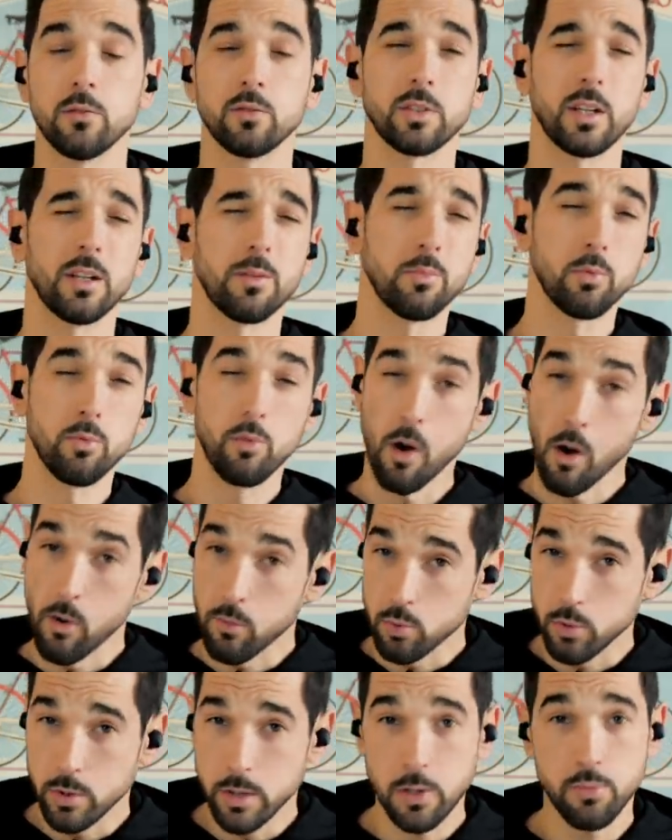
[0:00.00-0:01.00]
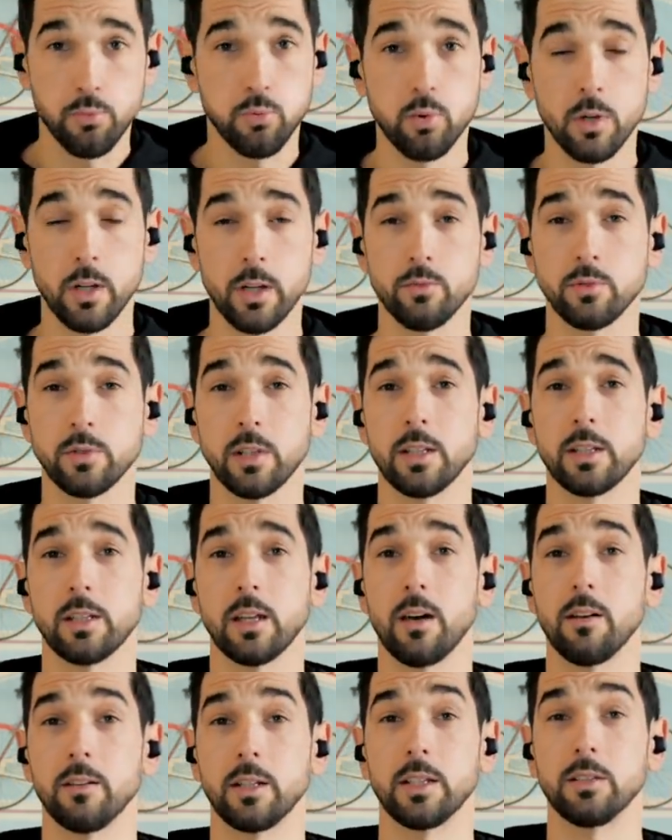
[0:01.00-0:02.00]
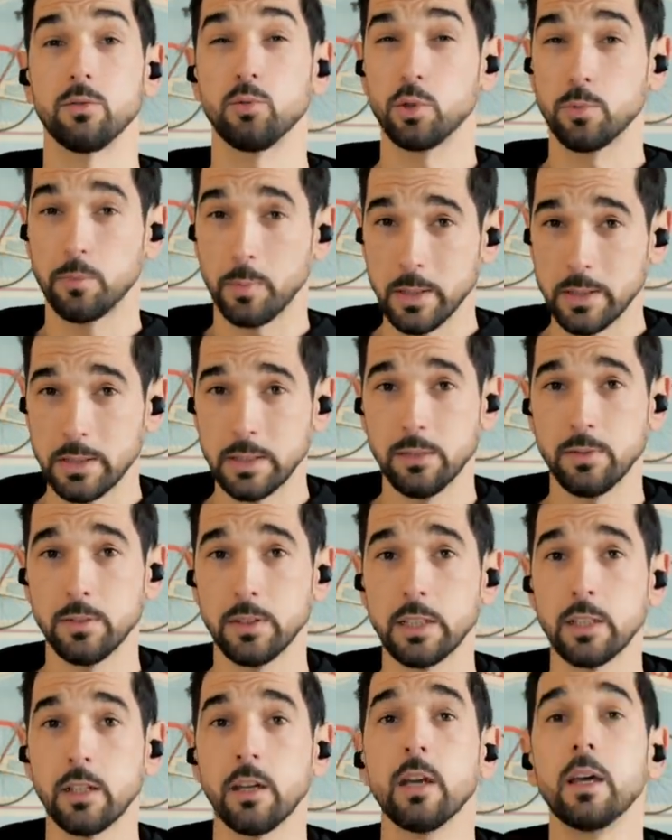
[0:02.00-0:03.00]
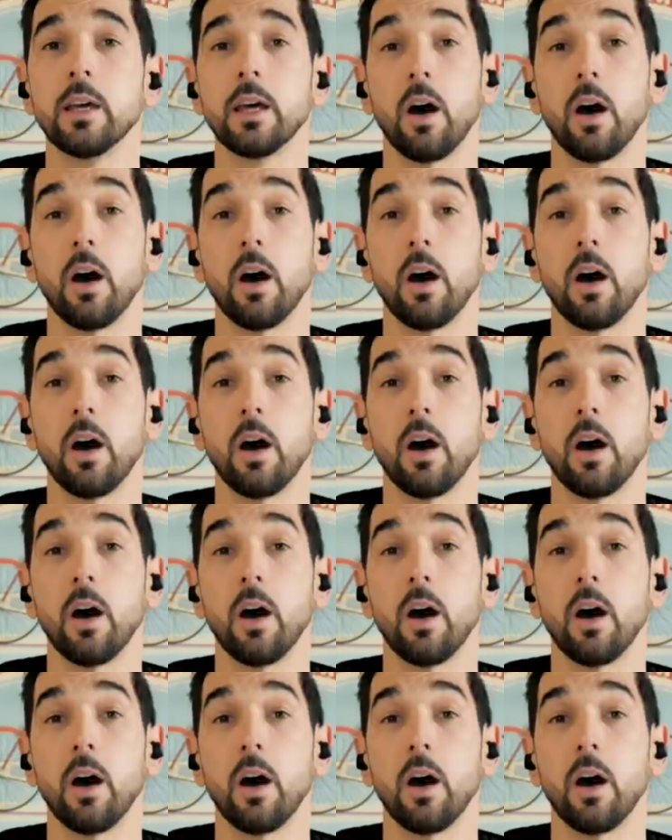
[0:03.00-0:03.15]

vous allez pouvoir vous défouler, vous allez travailler du spécifique.